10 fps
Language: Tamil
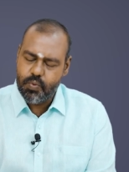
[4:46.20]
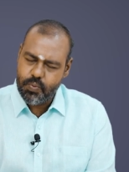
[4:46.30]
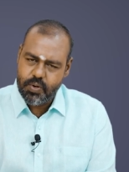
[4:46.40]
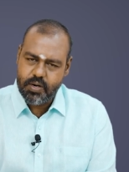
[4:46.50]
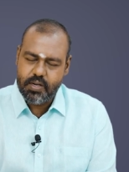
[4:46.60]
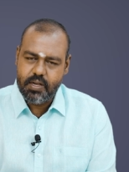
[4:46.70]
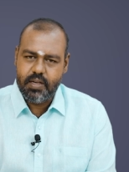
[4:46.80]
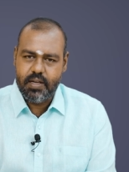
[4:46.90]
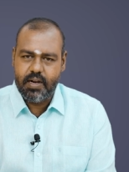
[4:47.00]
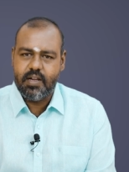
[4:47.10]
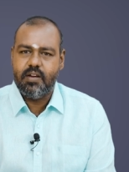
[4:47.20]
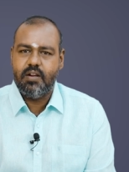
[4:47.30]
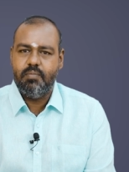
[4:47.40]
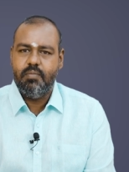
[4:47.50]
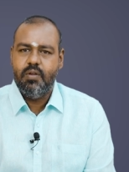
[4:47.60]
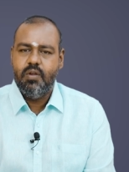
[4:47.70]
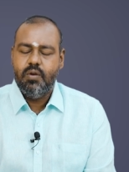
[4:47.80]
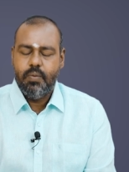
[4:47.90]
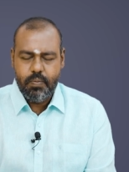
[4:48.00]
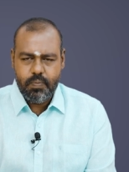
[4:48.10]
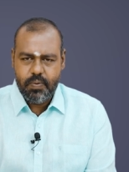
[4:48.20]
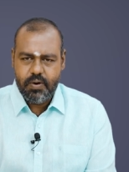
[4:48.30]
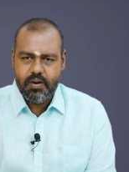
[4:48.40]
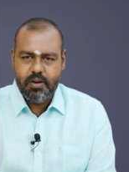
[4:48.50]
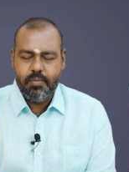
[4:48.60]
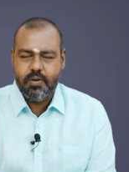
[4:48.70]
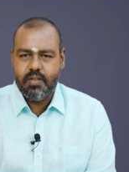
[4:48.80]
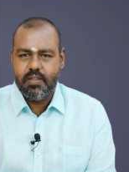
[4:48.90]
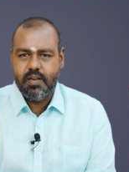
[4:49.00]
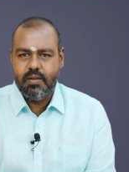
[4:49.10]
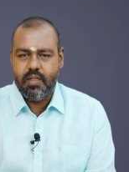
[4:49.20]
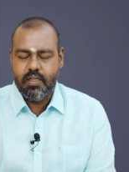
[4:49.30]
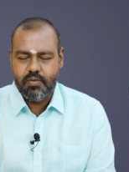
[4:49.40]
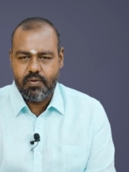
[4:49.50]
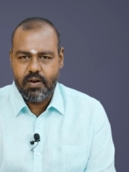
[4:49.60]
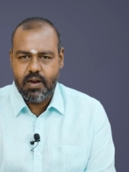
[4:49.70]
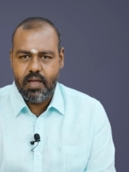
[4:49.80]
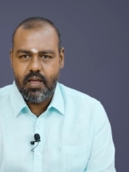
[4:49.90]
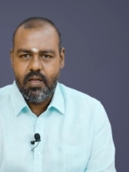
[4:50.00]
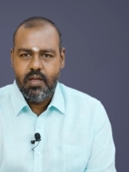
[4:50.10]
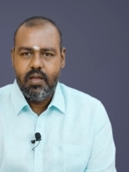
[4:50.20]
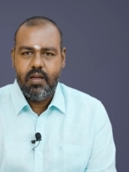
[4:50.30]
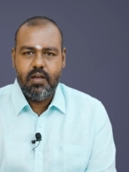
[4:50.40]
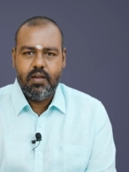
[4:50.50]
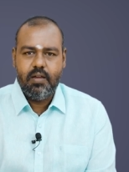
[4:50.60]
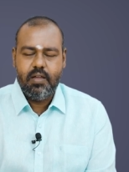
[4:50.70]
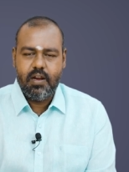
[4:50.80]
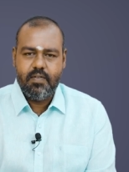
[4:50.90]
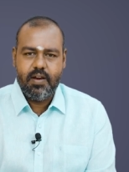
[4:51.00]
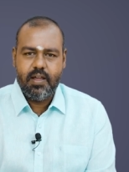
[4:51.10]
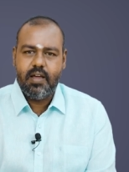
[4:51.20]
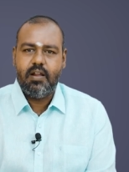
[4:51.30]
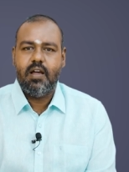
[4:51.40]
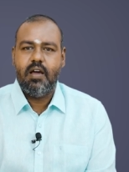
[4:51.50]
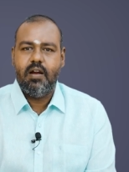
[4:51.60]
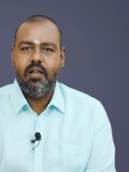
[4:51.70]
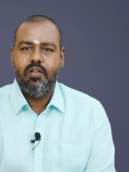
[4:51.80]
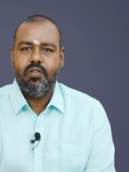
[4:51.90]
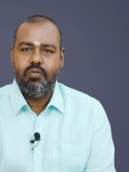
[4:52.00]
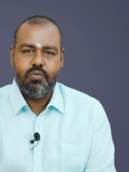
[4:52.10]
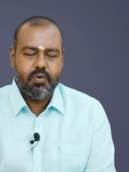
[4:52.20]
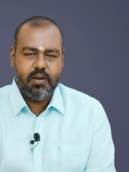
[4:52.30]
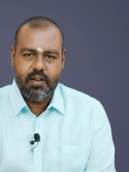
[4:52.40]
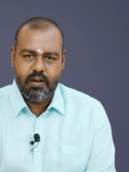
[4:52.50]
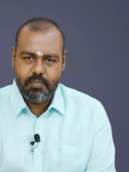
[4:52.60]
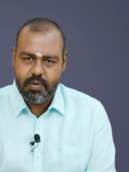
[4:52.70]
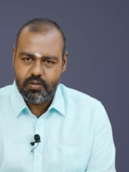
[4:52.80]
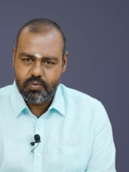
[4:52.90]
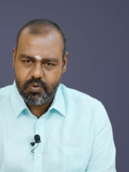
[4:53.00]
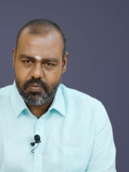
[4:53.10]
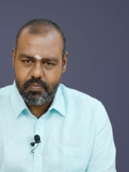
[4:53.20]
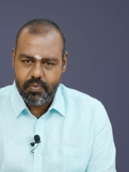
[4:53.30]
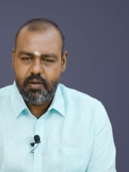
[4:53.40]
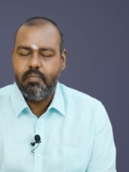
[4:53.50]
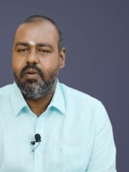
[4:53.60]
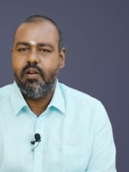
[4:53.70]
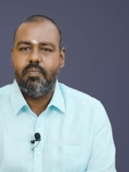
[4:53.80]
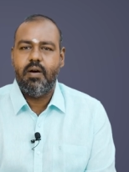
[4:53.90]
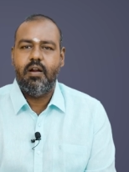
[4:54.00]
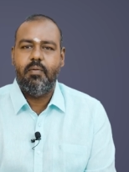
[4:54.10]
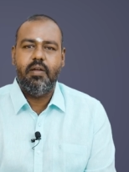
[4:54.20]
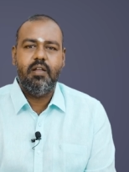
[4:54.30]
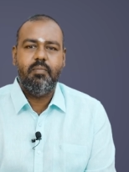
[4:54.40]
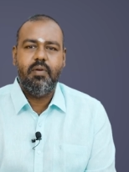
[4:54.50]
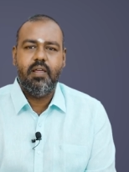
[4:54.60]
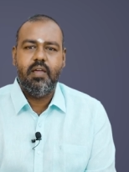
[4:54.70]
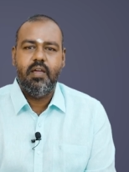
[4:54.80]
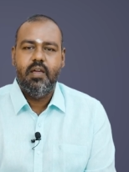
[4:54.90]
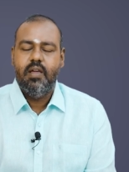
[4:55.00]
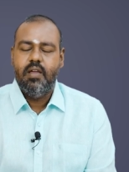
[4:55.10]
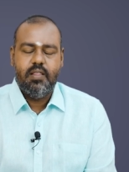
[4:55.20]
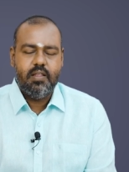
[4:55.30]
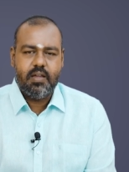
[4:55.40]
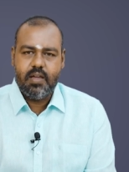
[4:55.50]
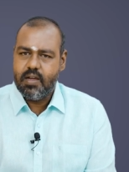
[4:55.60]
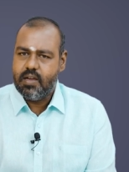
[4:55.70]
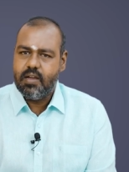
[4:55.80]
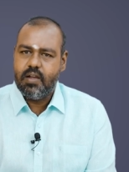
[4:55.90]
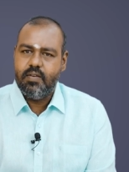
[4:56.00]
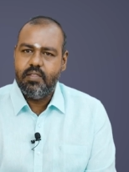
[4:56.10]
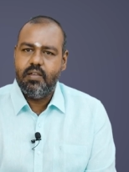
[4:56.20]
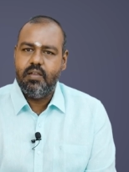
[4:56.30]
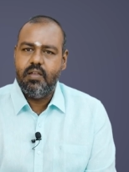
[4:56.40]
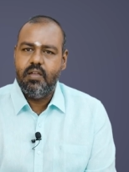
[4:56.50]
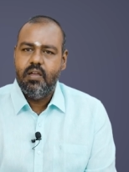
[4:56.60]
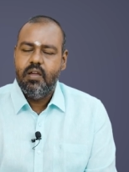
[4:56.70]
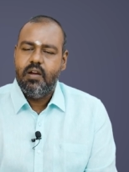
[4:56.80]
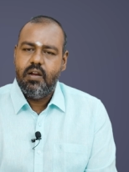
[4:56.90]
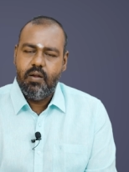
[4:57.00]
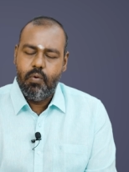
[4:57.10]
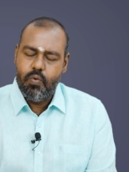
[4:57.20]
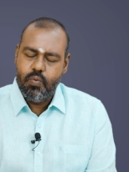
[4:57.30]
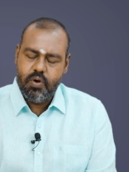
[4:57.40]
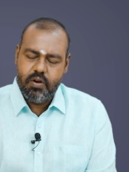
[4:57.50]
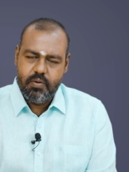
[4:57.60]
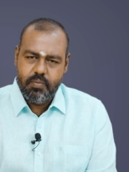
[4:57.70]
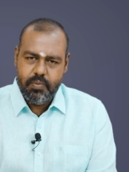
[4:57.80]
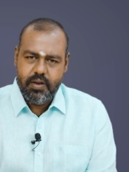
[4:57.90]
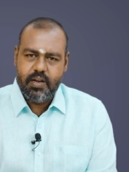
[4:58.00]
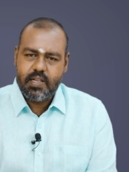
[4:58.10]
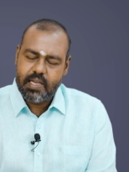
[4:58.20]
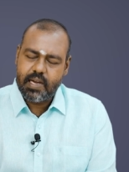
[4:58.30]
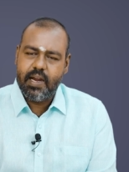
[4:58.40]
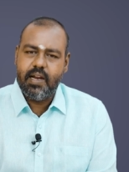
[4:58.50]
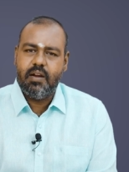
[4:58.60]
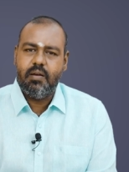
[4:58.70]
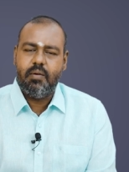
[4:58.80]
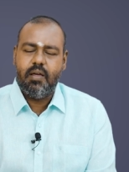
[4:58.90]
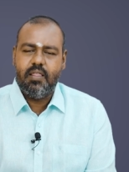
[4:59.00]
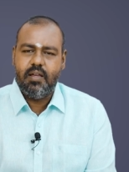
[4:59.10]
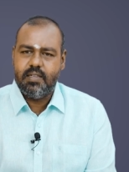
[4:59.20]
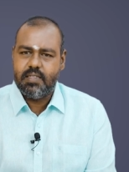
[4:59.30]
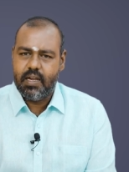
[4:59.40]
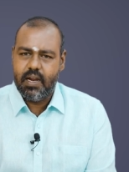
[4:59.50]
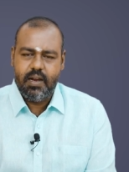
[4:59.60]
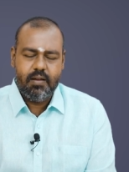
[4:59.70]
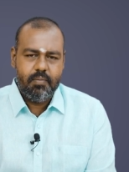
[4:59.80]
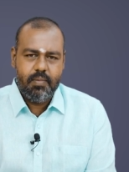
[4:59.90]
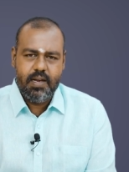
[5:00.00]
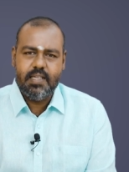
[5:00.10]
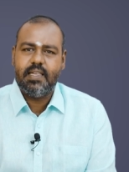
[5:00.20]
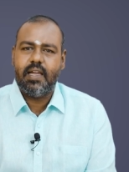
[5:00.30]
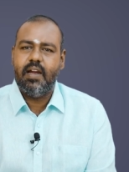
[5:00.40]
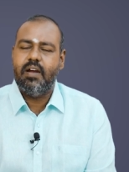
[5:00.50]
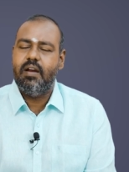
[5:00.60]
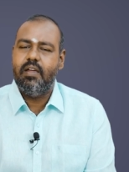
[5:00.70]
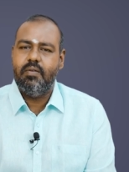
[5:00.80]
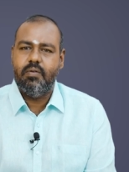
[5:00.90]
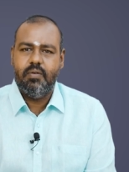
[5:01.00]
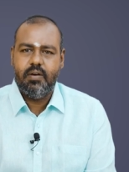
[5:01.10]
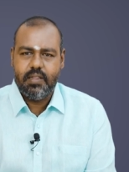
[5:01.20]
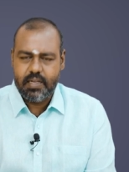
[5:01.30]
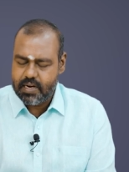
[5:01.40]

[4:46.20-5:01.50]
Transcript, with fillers: ஒவ்வொரு கிரகங்களும் ஒவ்வொரு நிமிஷத்துலேயும் அதாவது சொல்கிறேன்னே இறைவன் எங்கே இருக்கார் தூணிலும் இருப்பான் துரும்பிலும் இருப்பான் அப்படிங்கிற மாரி இந்த கிரகங்கள் வந்து இந்த ஒவ்வொரு மினிட் செகண்டு அந்த செகண்ட் மில்லி செகண்ட்லேயும் அந்த